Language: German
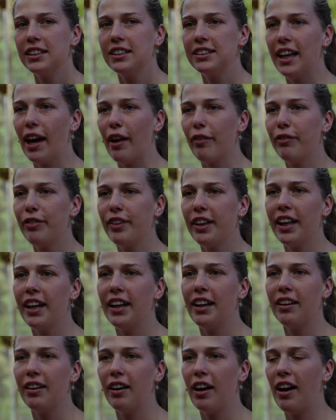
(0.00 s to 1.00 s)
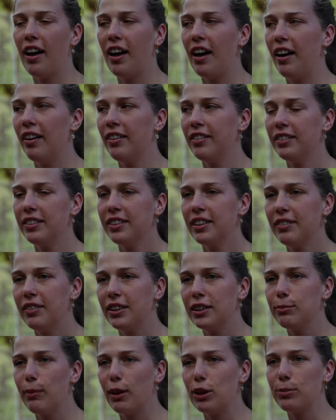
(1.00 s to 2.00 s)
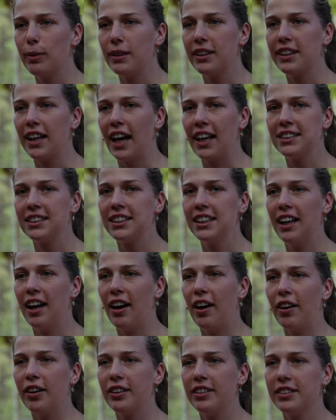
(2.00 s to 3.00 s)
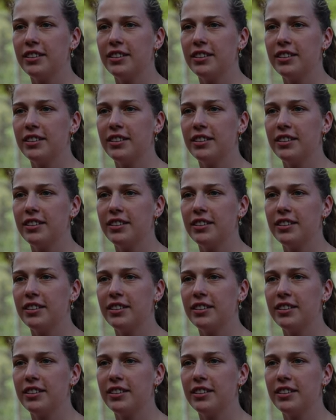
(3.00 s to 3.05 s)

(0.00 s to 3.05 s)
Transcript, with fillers: sehr viel, äh, was manchmal nicht ganz hinhaut.